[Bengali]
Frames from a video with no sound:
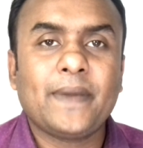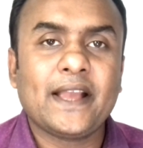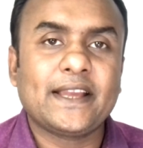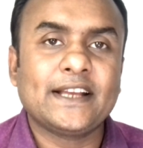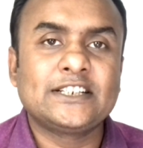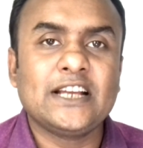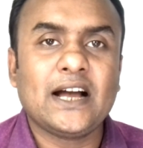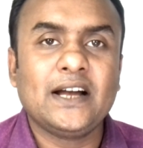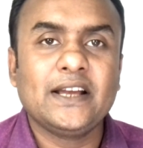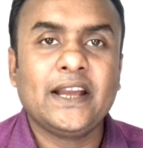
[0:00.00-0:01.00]
ব্যাংক
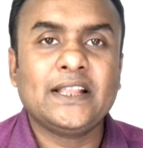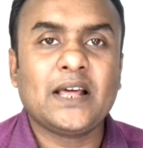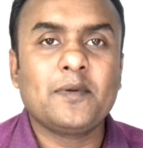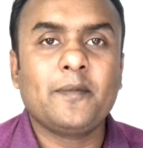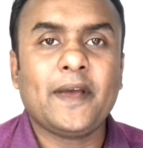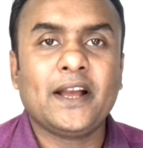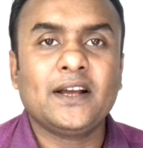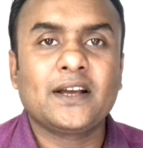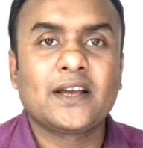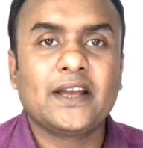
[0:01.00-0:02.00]
এশিয়া এনআরবি
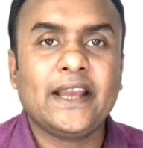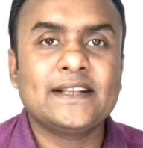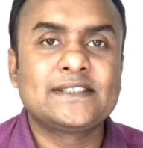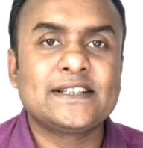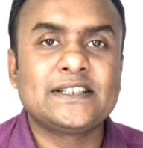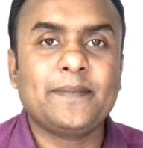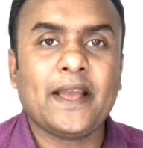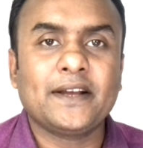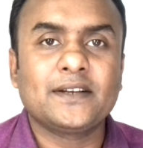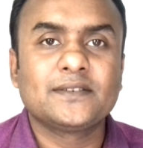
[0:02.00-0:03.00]
ব্যাংক এনসিসি
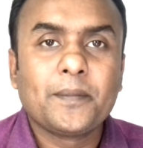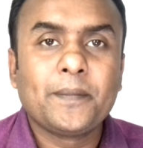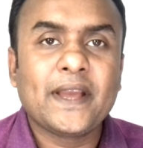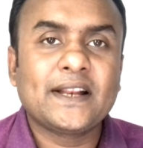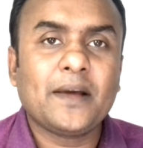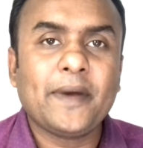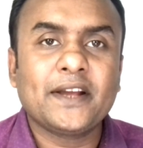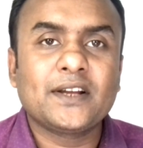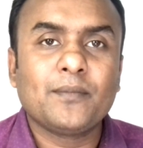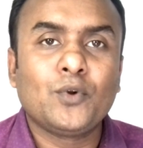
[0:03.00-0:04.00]
ব্যাংক মেঘনা
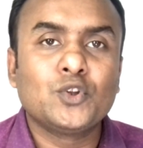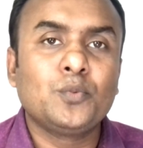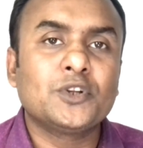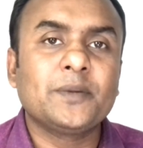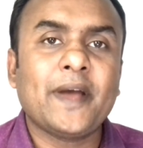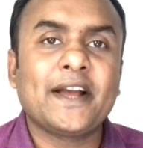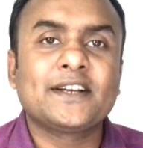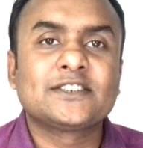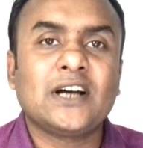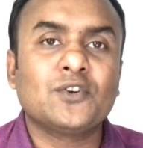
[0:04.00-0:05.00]
ব্যাংক মধুমতি ব্যাংক
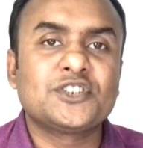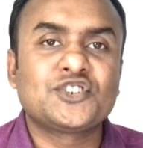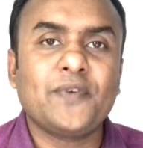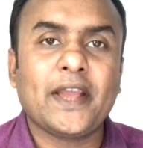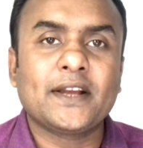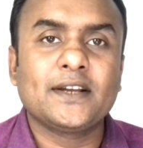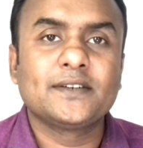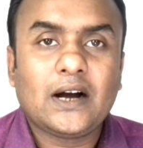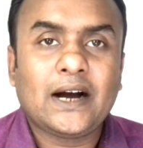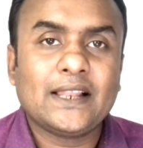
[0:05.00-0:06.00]
সাউথ ইস্ট ব্যাংক
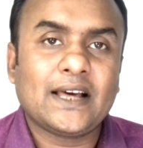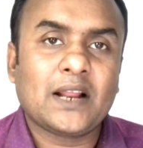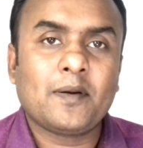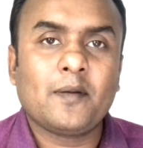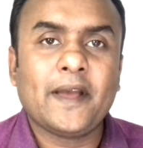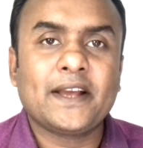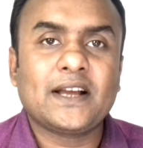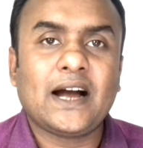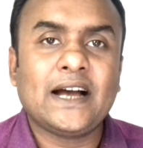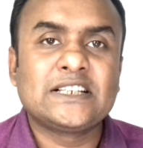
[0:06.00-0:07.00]
আল আরাফা ব্যাংক
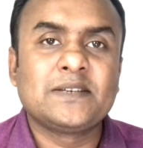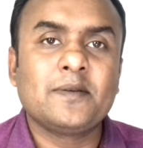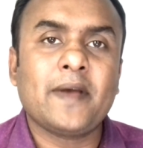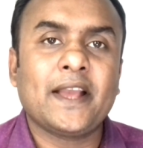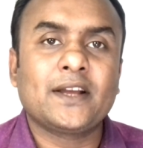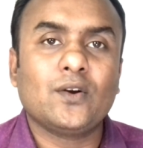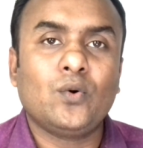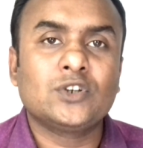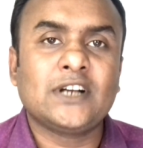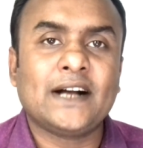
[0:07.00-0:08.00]
আইসিবি ব্যাংক
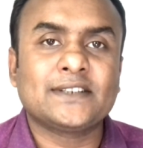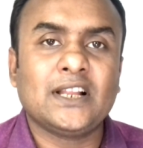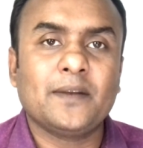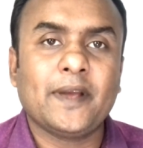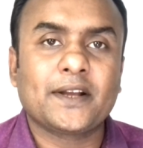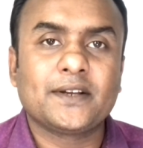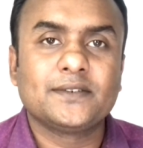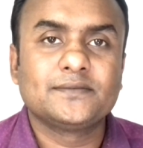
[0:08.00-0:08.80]
ও শাহজালাল ব্যাংক